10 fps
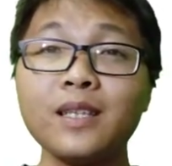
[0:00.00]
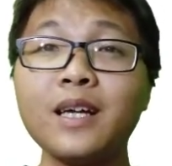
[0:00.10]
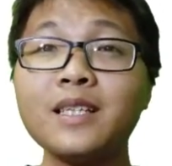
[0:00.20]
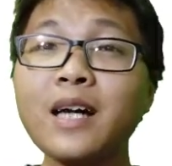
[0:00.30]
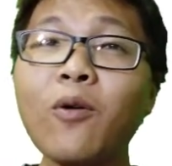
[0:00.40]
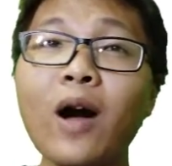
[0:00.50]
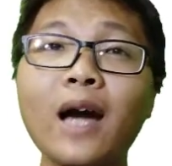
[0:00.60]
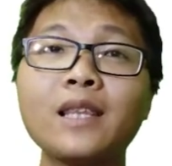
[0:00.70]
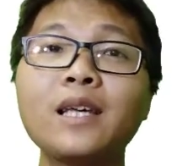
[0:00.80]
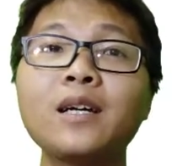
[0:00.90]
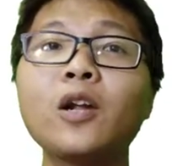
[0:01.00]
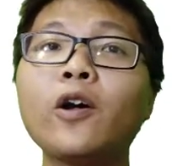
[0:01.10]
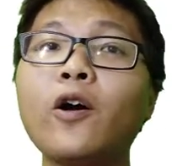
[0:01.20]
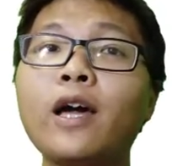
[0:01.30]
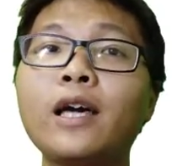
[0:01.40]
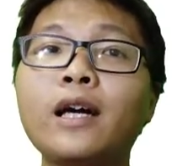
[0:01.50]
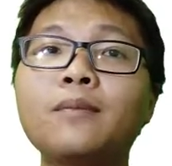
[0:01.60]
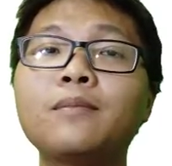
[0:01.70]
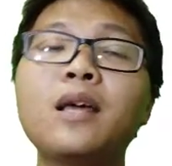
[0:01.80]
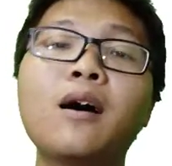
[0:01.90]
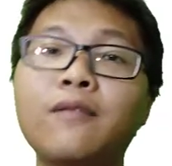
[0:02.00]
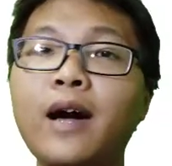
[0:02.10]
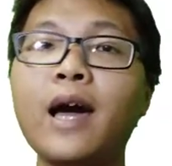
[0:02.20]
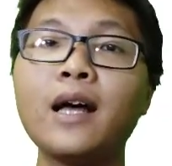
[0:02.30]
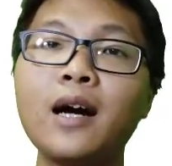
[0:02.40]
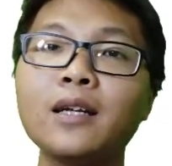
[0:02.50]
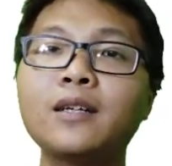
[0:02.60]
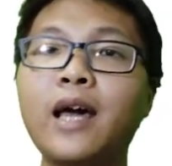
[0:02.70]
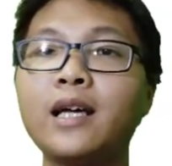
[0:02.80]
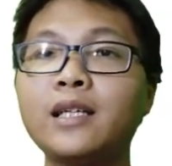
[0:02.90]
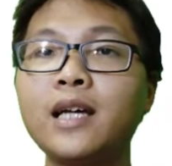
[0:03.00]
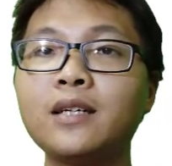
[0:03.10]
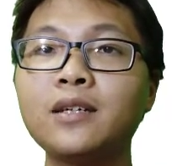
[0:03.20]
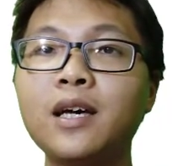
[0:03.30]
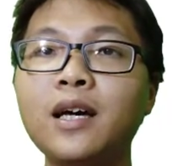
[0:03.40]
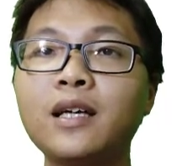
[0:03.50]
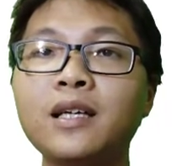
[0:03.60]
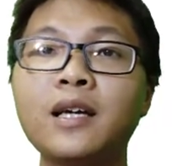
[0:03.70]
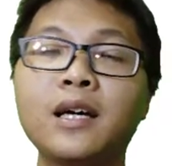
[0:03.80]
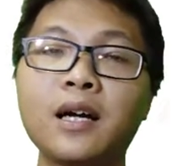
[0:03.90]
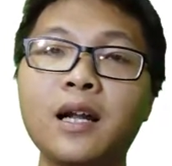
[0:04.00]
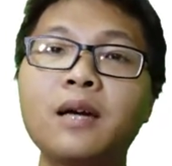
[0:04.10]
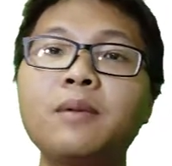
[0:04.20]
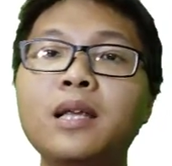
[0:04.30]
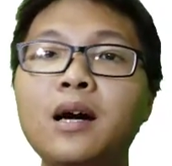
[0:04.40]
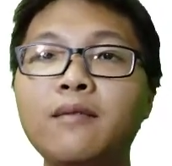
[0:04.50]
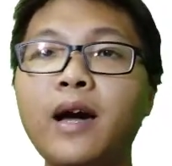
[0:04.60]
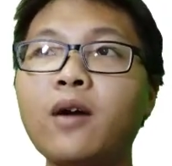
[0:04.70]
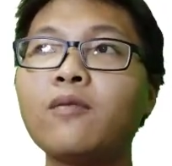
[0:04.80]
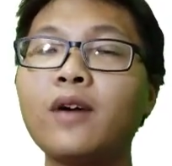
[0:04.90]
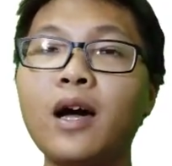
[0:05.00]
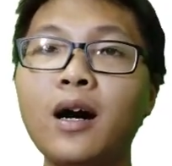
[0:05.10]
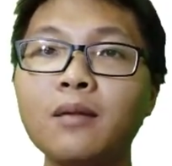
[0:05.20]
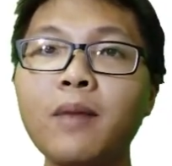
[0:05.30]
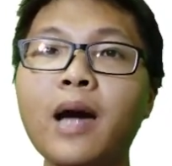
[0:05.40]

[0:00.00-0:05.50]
thì sau 2 tiếng loay hoay nhờ vẽ hết người này sang người kia có lẽ mình nhờ vẽ cũng phải hơn